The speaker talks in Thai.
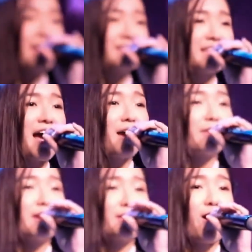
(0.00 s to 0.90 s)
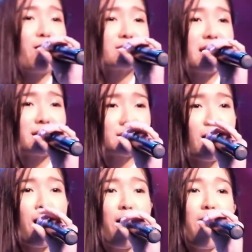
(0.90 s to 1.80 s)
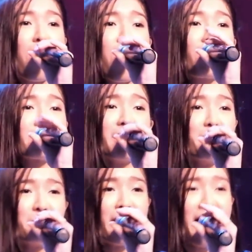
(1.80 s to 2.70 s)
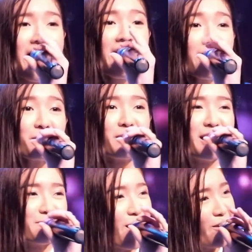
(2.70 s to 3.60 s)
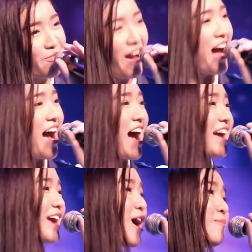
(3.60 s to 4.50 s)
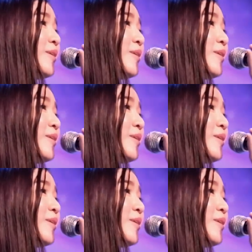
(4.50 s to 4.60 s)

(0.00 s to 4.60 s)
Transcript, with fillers: ถ้าหากจะพูดถึงสมาชิกวง BNK48 ที่แข็งแกร่งที่สุด ตรงที่